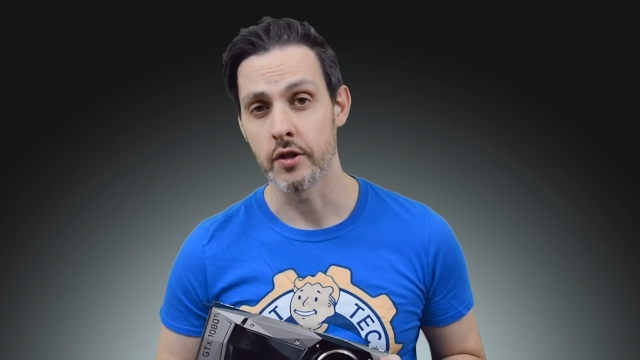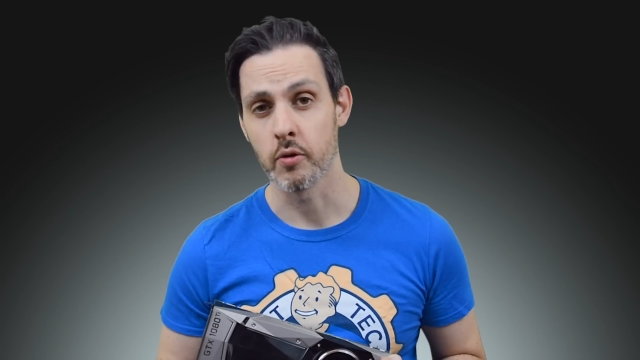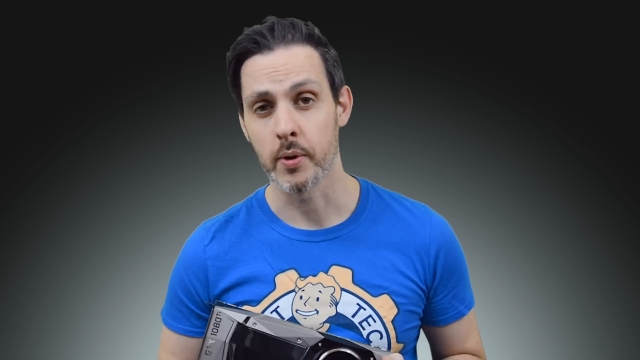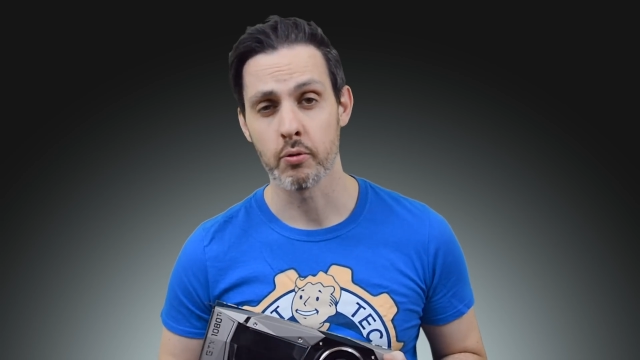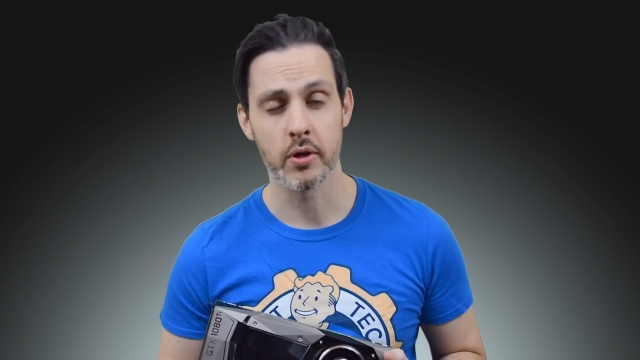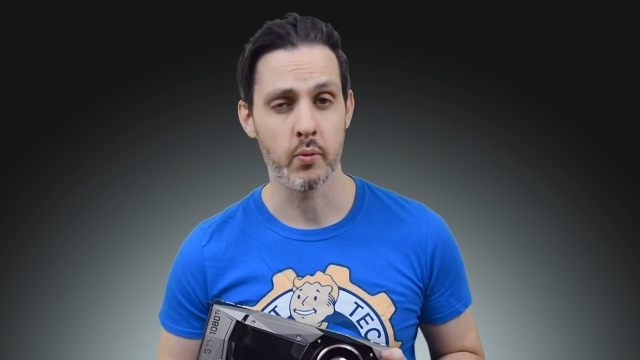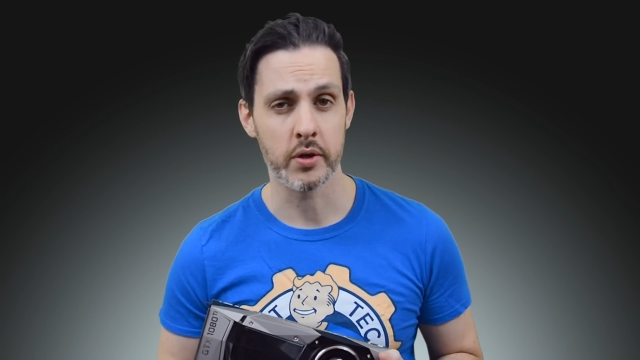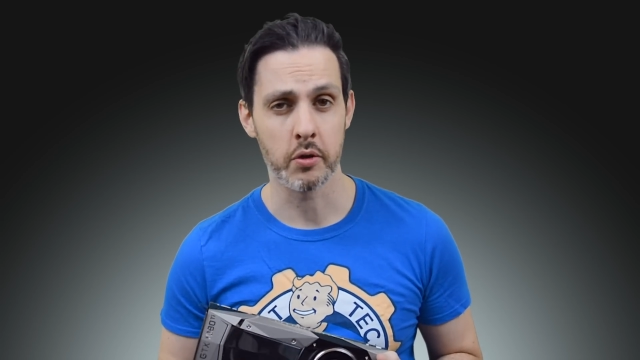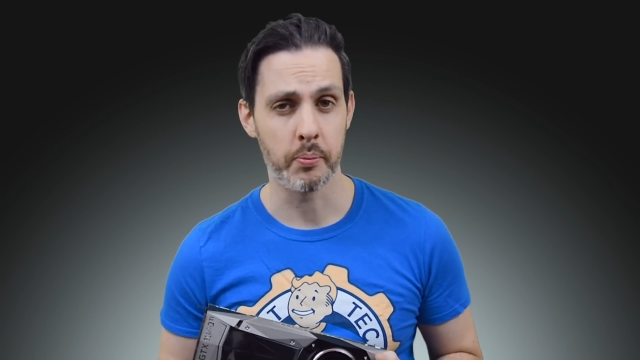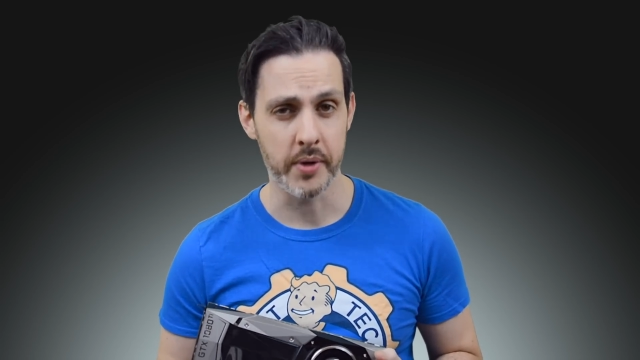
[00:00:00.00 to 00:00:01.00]
soprattutto in
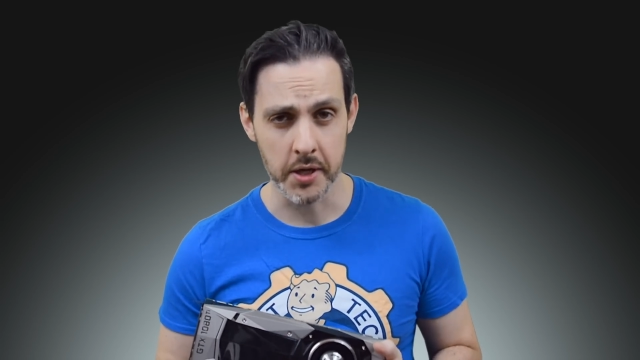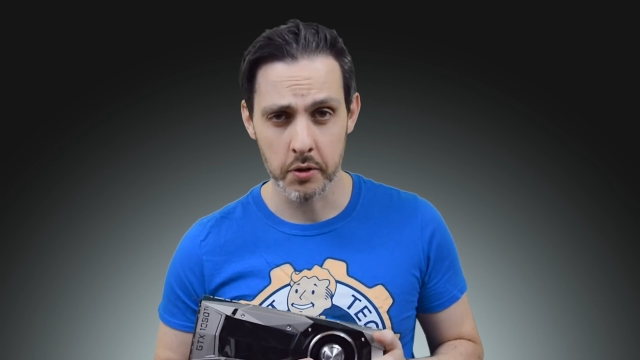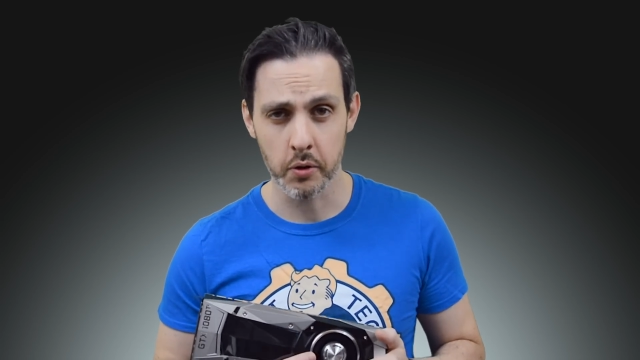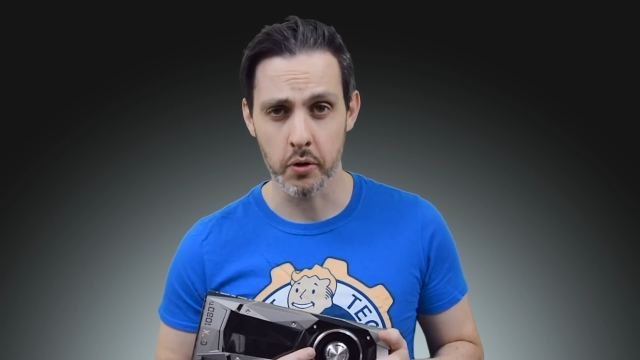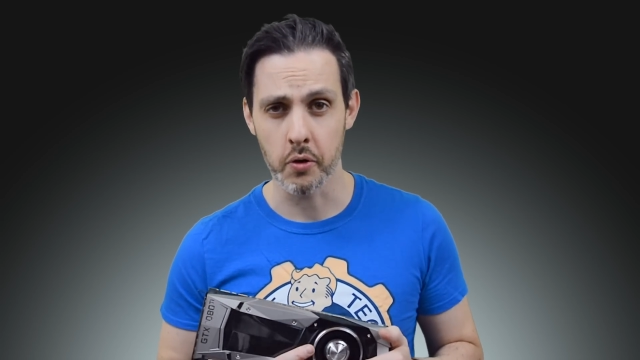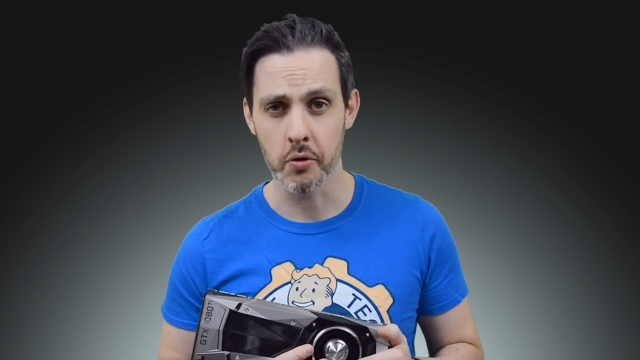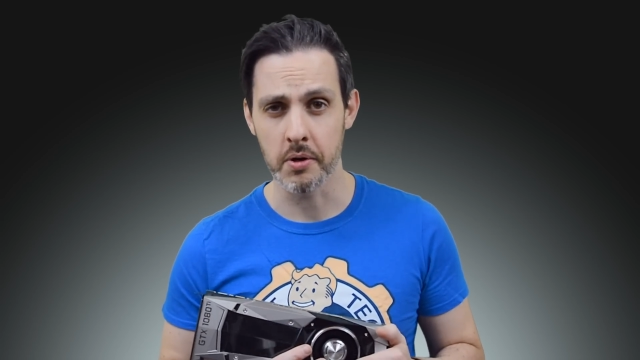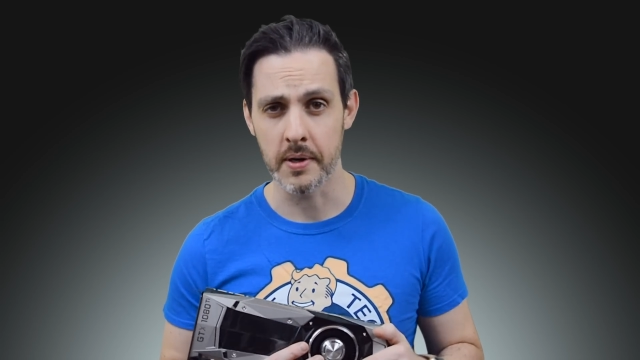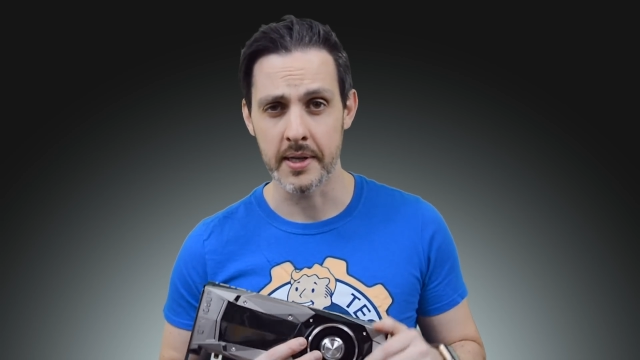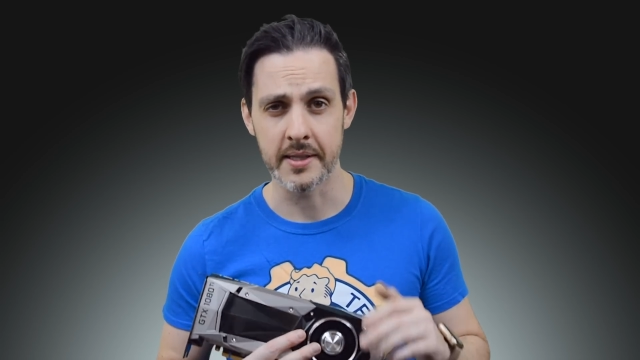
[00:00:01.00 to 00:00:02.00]
questo periodo
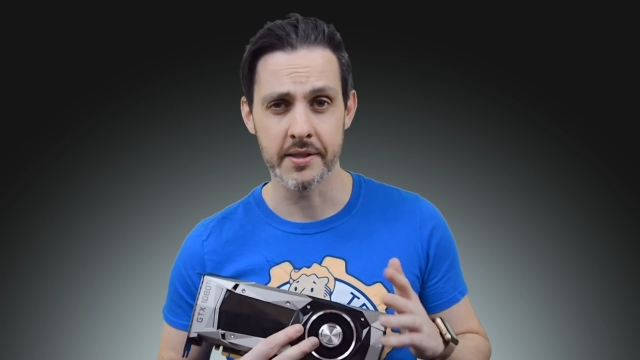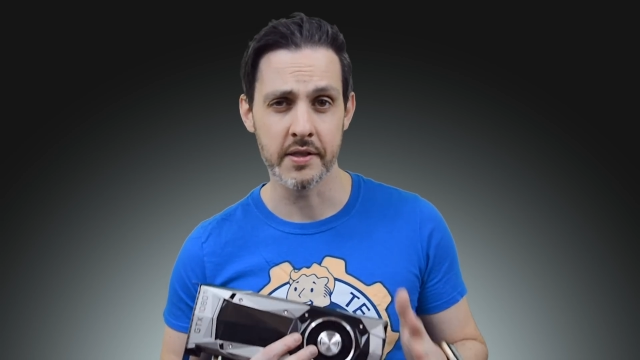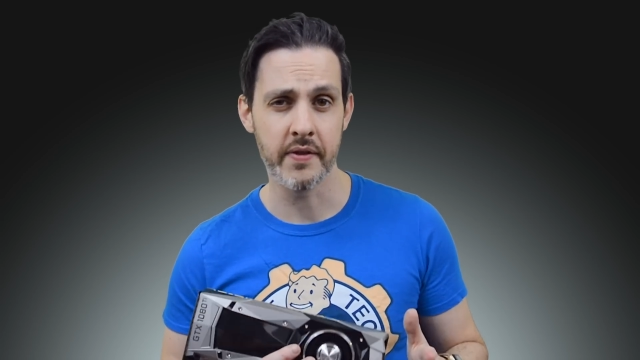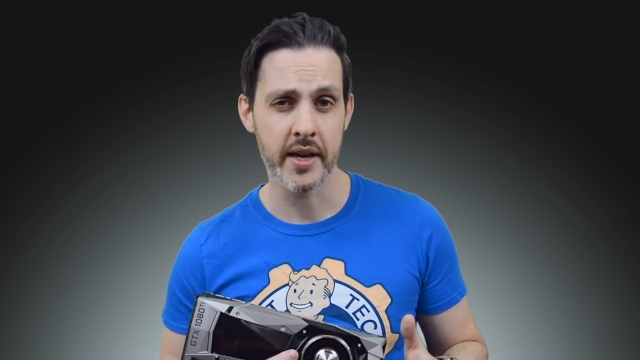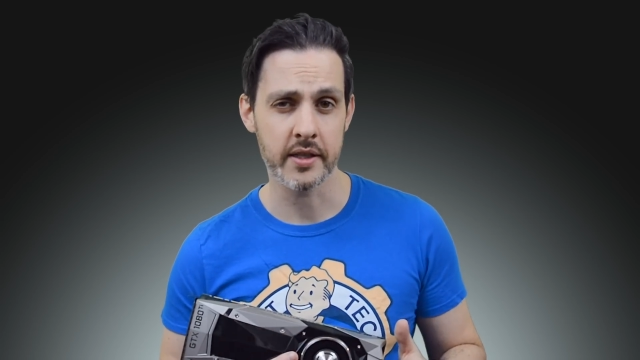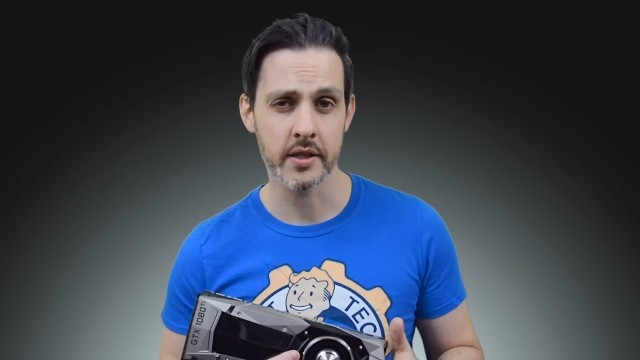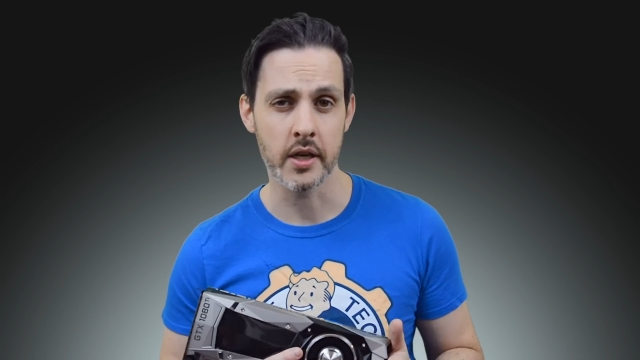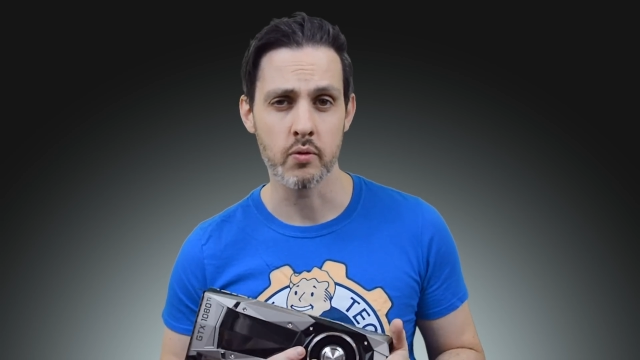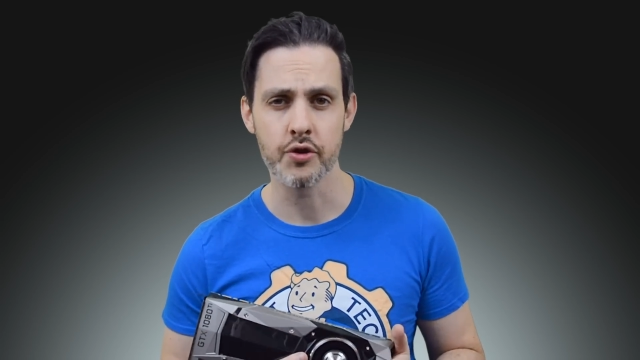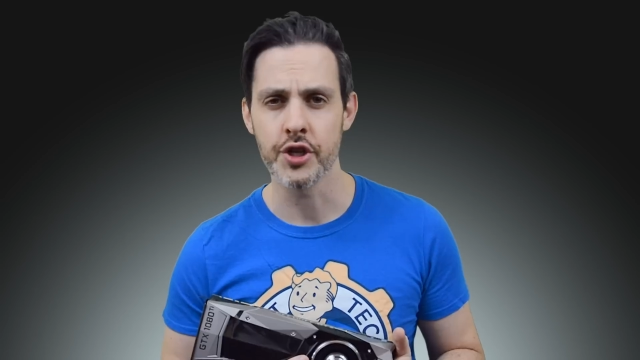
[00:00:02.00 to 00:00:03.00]
con
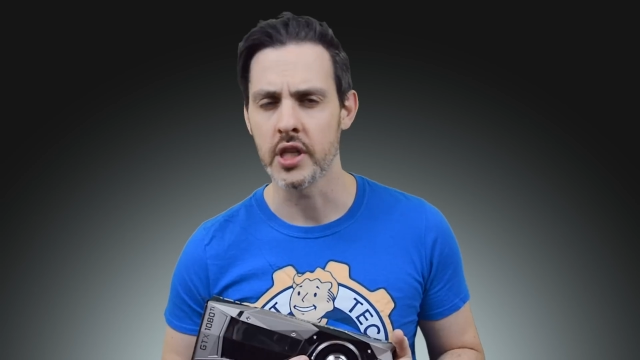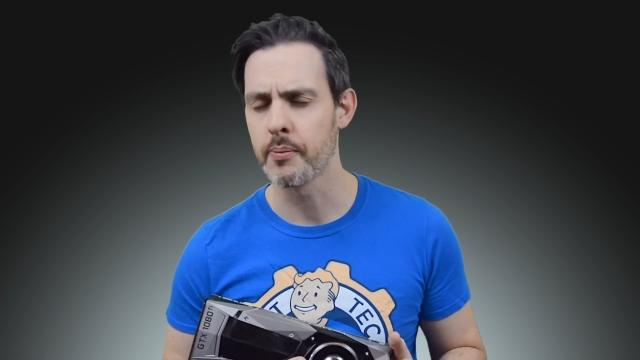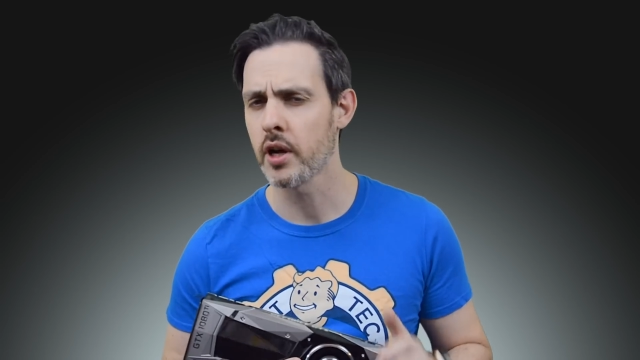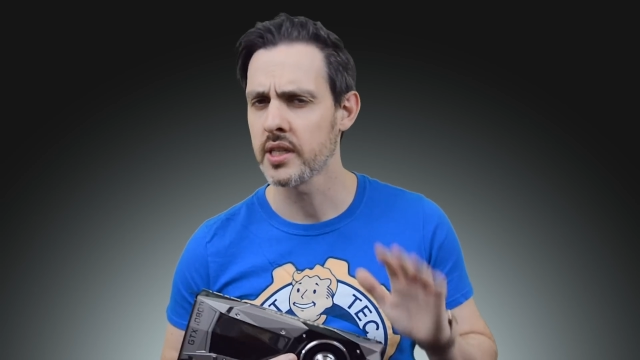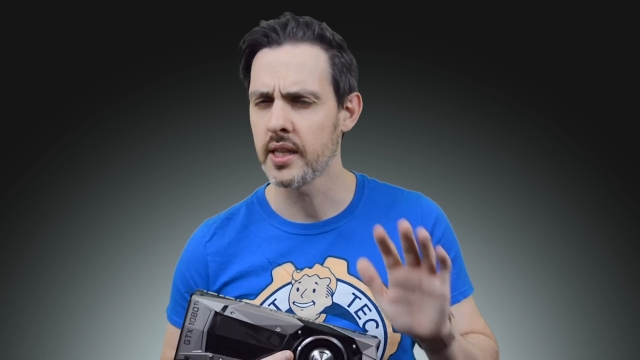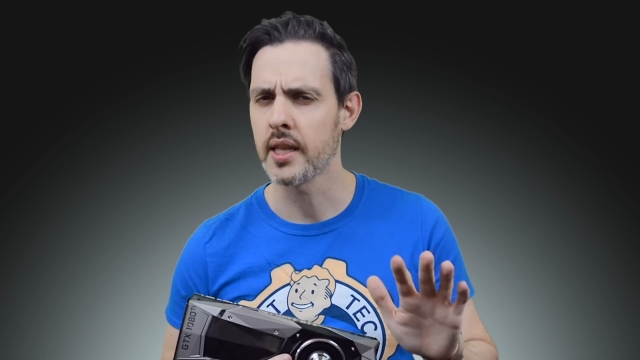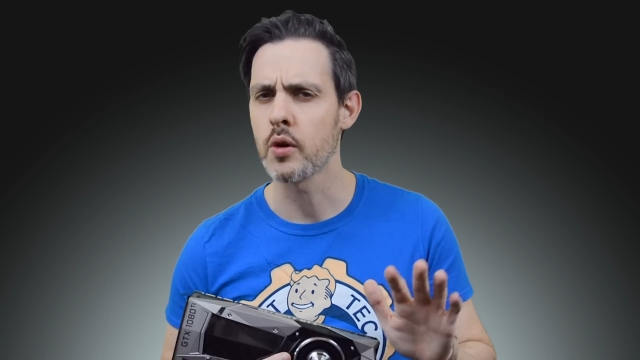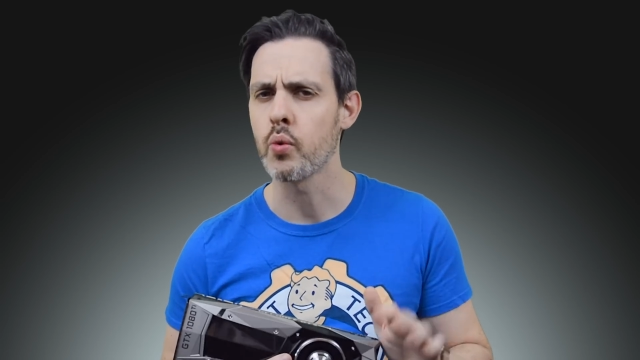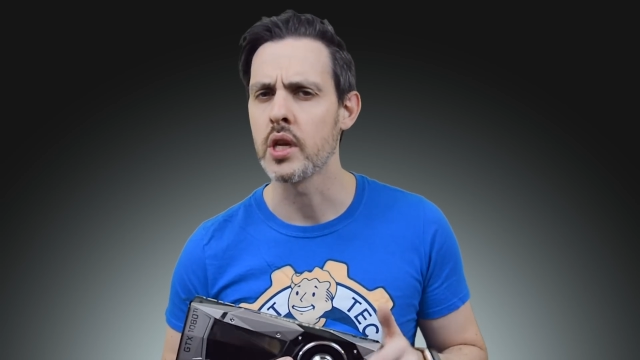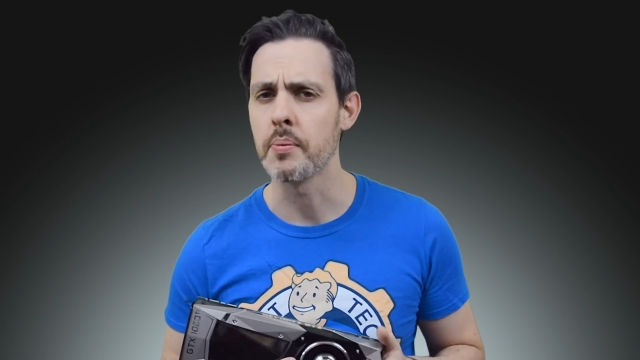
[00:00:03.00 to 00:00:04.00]
diverse uscite, però state
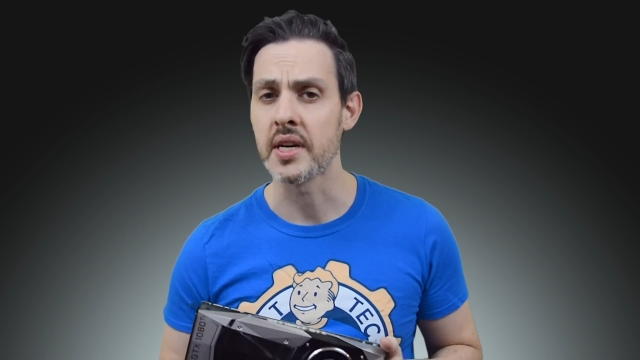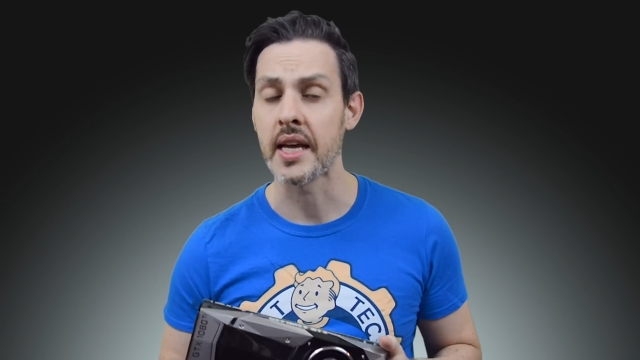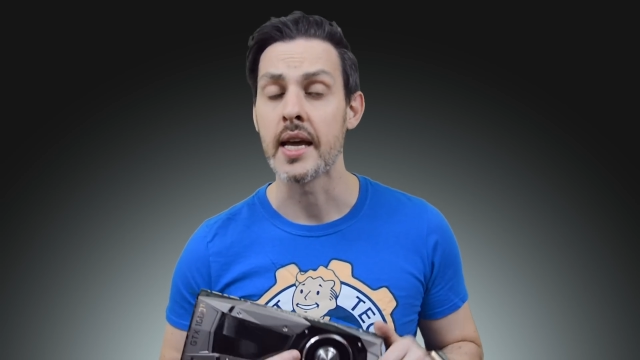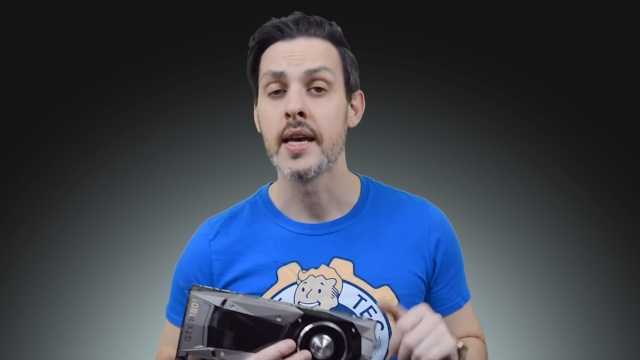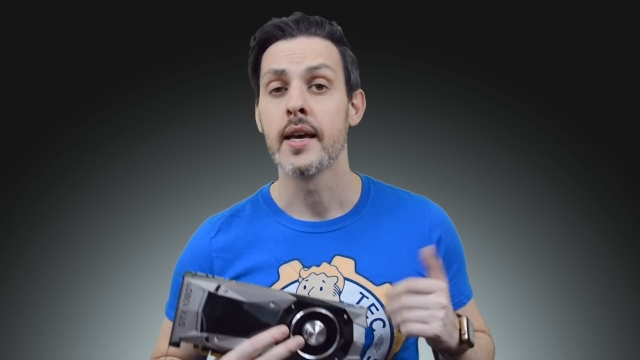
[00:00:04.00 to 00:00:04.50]
tranquilli perché